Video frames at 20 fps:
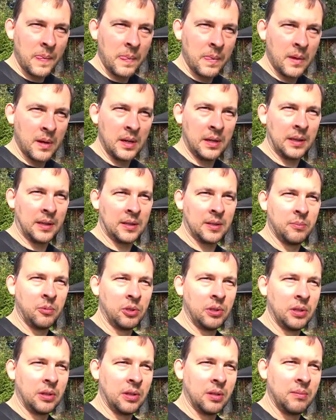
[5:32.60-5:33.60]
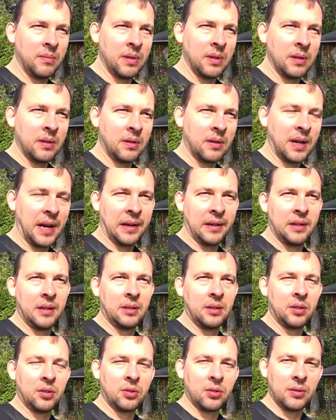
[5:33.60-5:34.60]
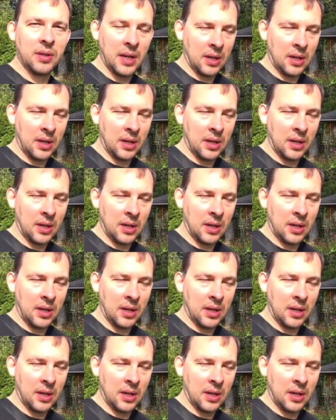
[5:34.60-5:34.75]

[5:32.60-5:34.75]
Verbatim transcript: Они так смотрят на меня, как нет решетки?